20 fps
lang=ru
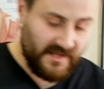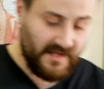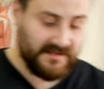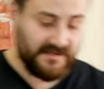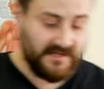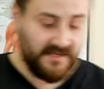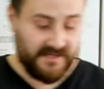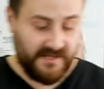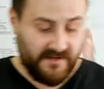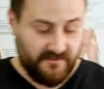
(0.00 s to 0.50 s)

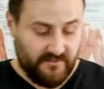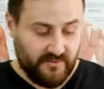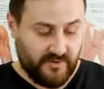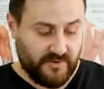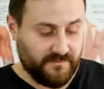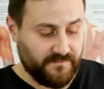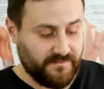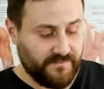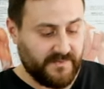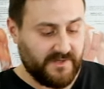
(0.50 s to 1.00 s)
Для
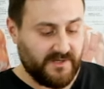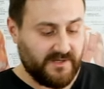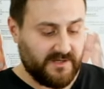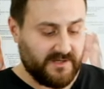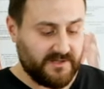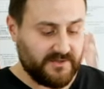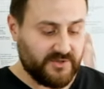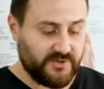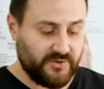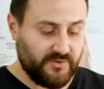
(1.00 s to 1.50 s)
того,
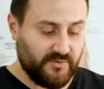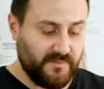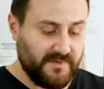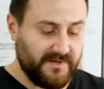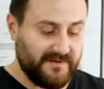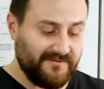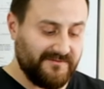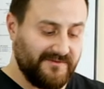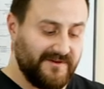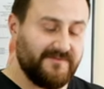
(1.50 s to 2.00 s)
а,
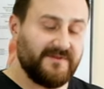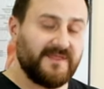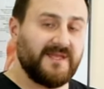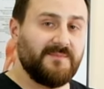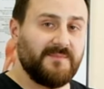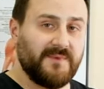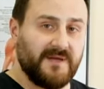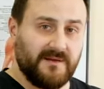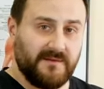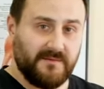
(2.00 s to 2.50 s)
чтобы во
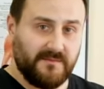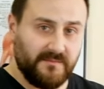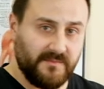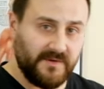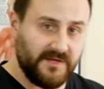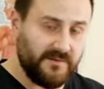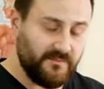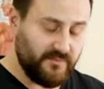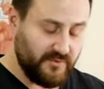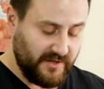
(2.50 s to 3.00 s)
время
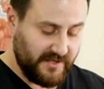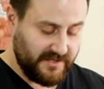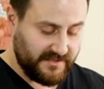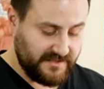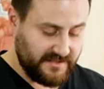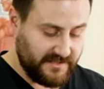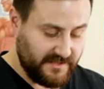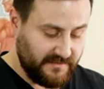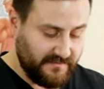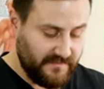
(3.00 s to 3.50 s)

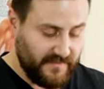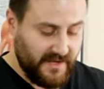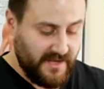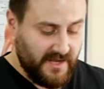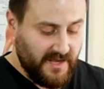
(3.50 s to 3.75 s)
манипуляций